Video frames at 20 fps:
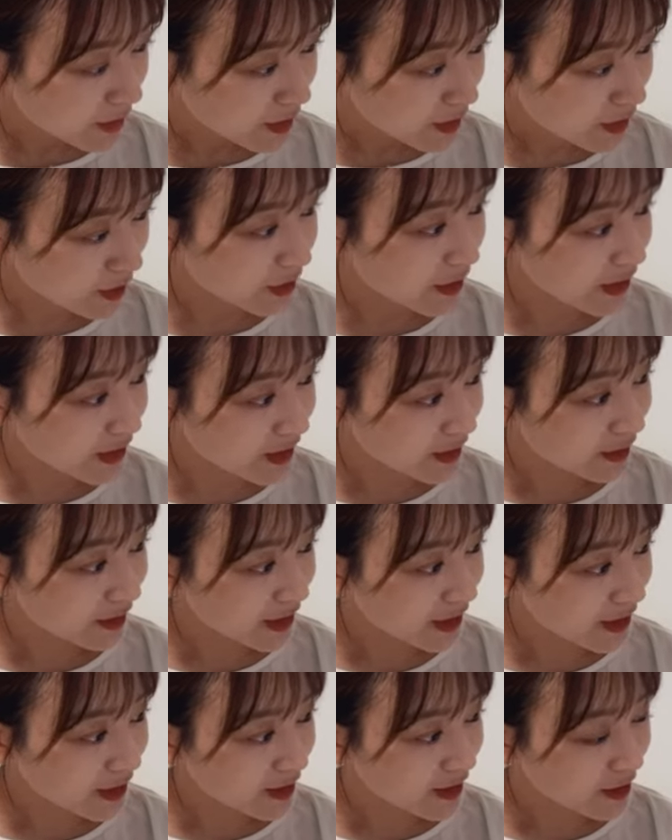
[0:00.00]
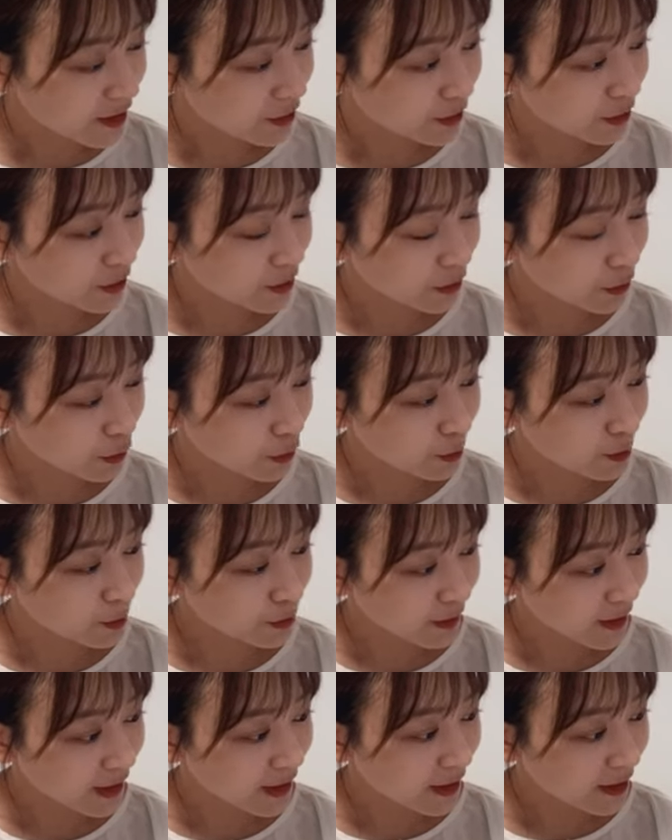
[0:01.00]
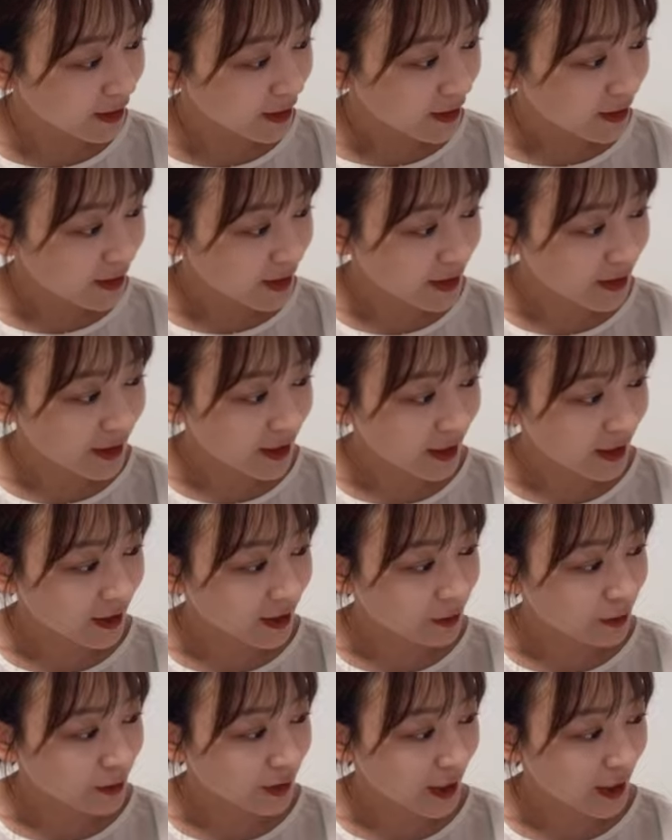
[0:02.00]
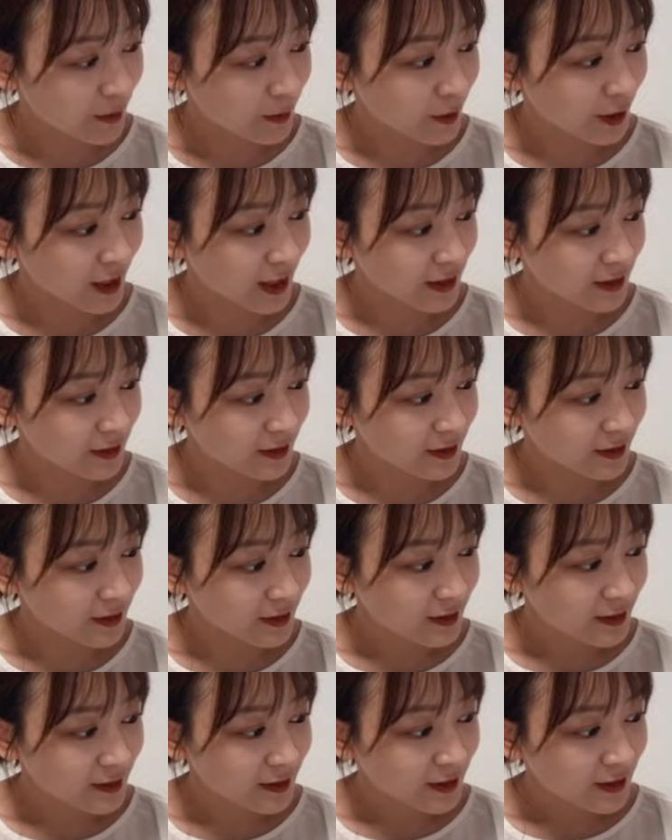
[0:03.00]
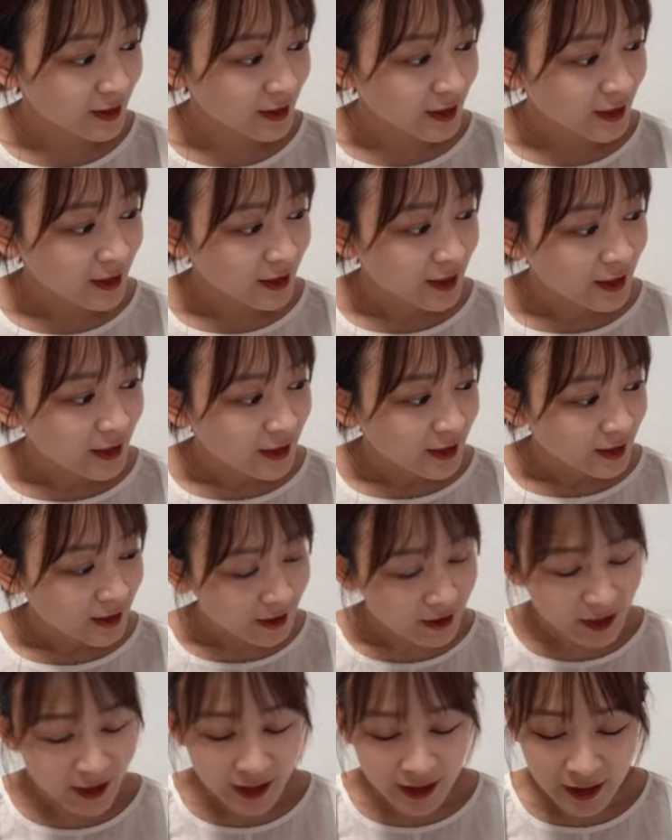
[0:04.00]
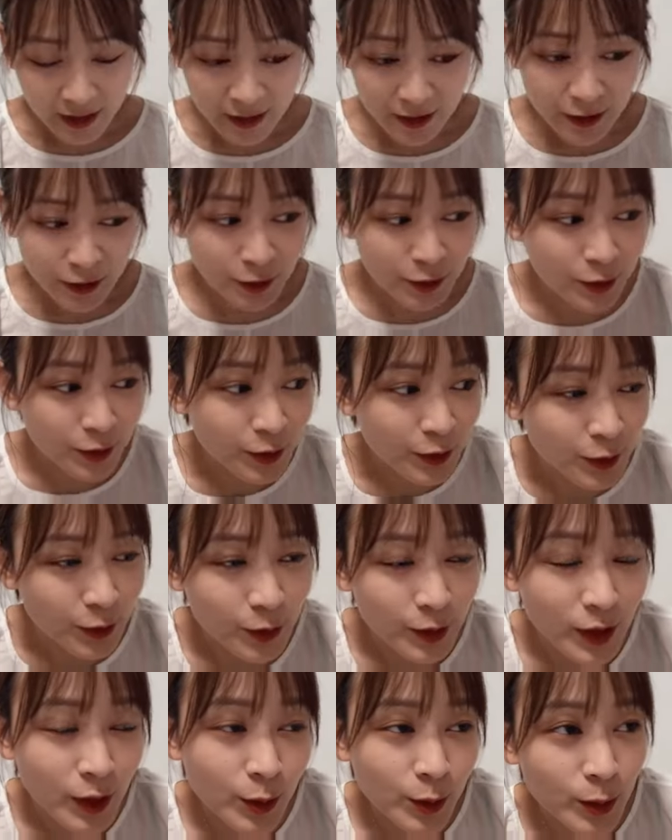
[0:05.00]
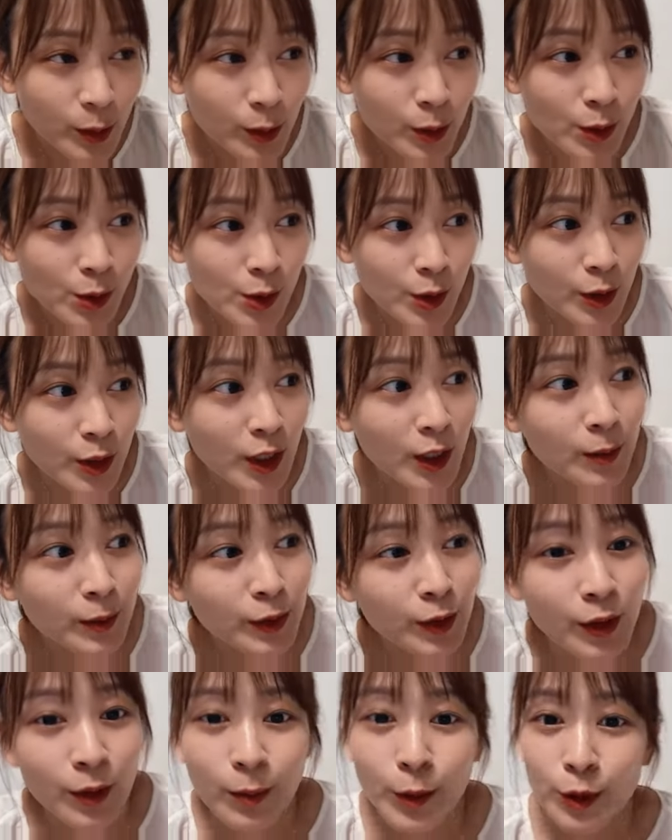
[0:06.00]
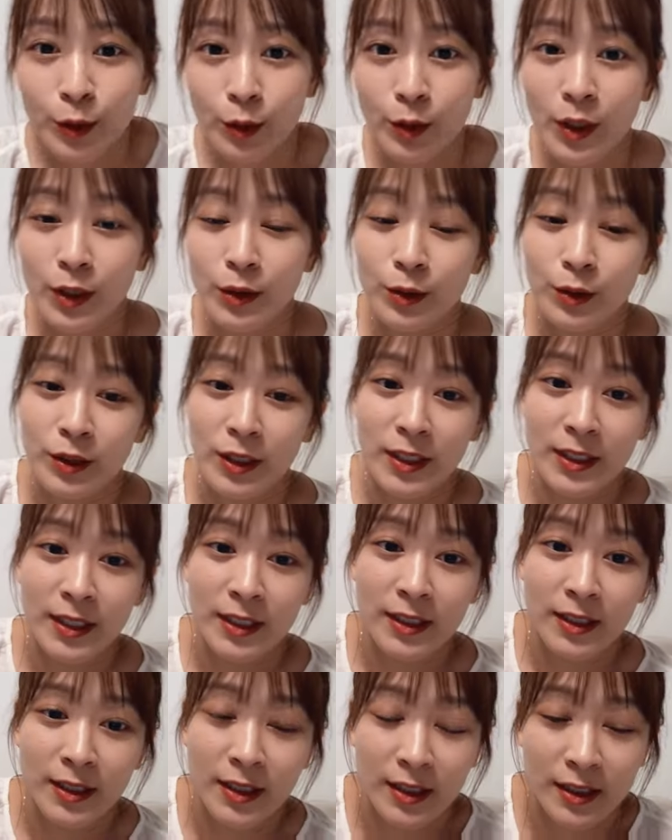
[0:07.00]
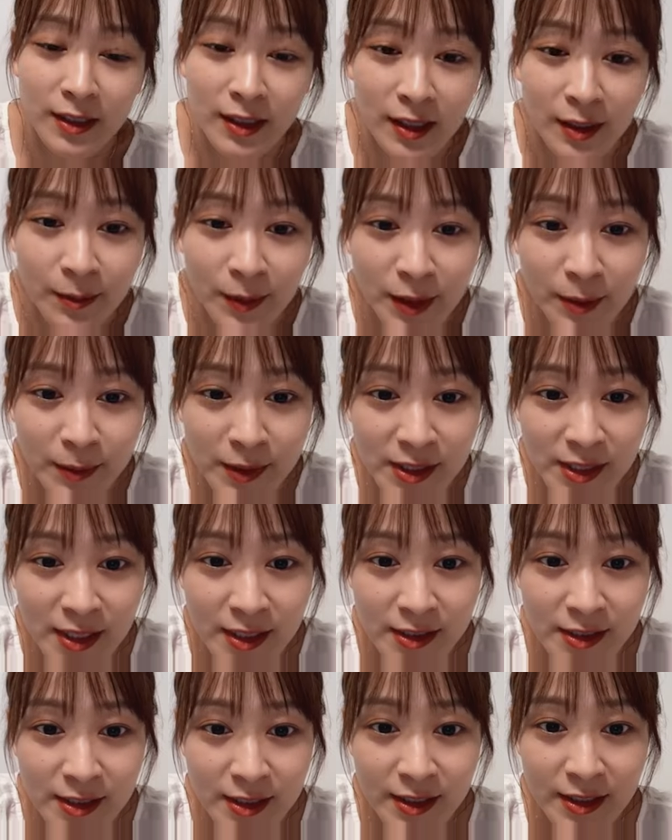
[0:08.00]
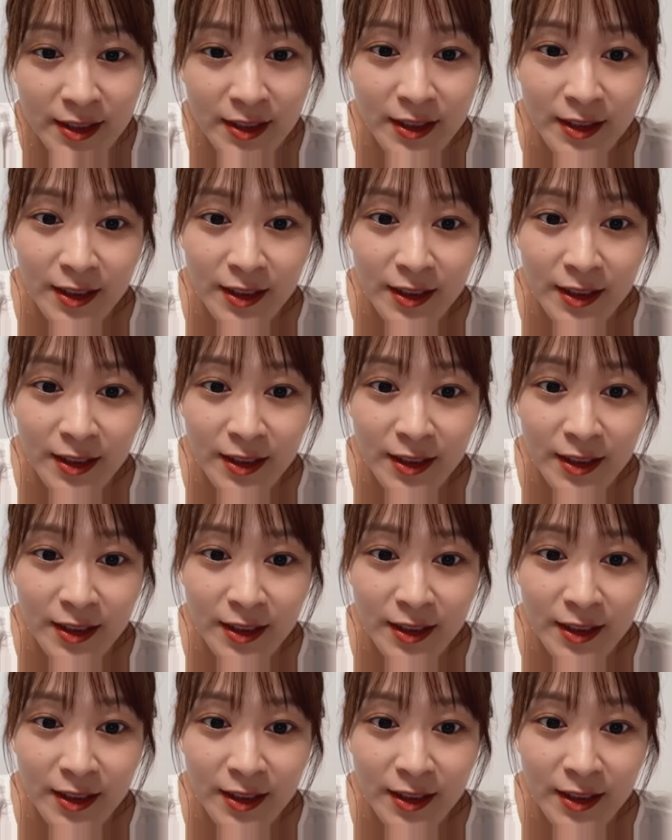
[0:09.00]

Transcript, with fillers: うそうですそうですその5部は撮影可能タイムがあるそうだから TikTok の動画を撮る瞬間とかも動画撮ってていただいて構いませんし